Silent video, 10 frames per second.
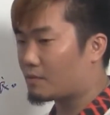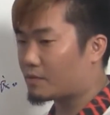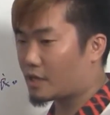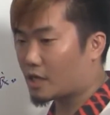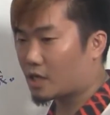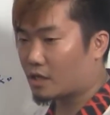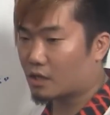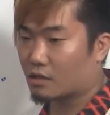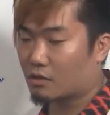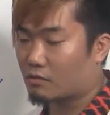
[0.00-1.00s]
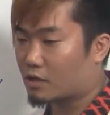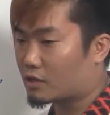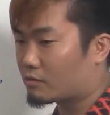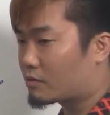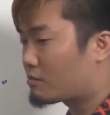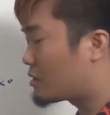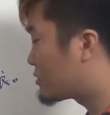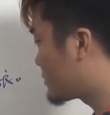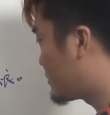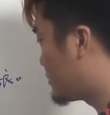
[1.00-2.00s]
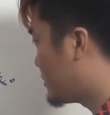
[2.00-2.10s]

プレイヤーになった方がいいと思います。